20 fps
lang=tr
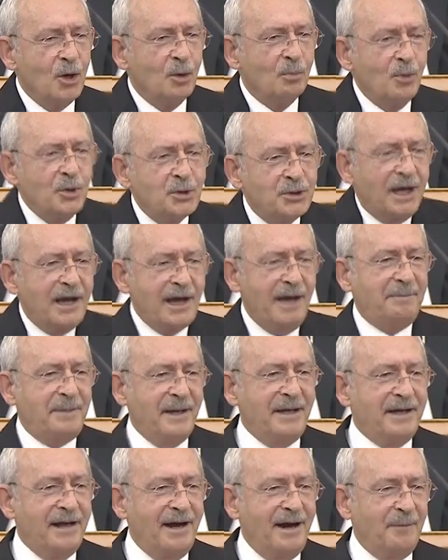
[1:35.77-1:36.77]
bu CHP
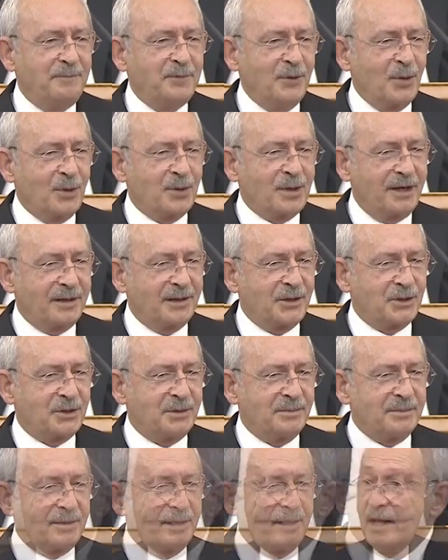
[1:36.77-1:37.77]
ne yapıyor
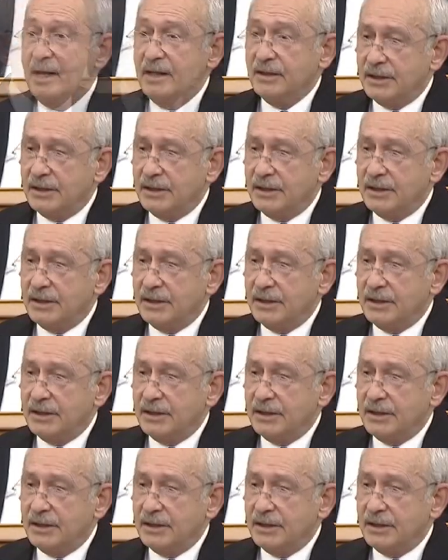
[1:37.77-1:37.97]
kardeşim diye.